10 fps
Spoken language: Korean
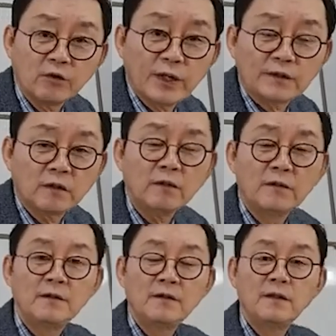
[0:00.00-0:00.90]

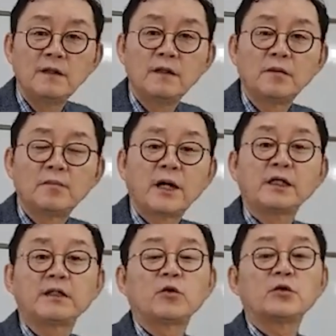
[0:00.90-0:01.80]
대구에서
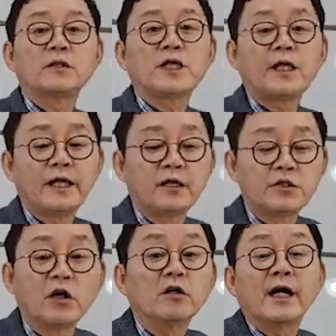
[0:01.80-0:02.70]
박 대통령
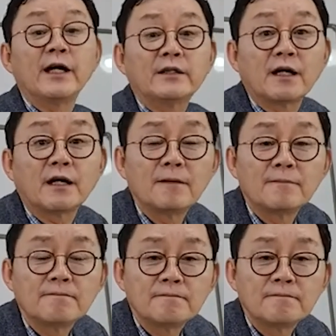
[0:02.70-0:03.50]
탄핵은 정당했다.